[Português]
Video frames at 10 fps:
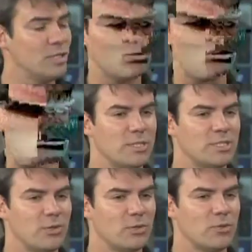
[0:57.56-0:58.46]
tem tudo para
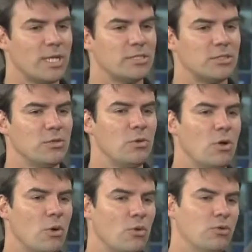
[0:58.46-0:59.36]
ser o ano do Brasil
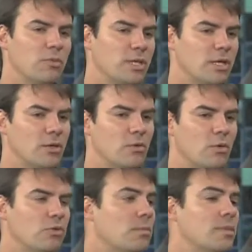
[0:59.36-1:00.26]
ou do Mineiro,
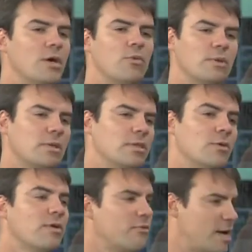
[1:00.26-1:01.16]
ou do... não
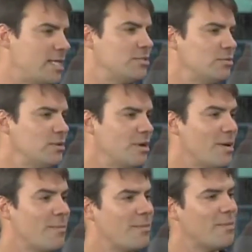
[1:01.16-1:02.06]
não é fácil.
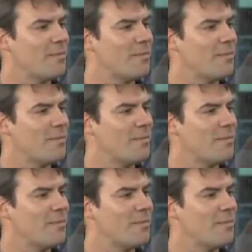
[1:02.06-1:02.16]
Escuta,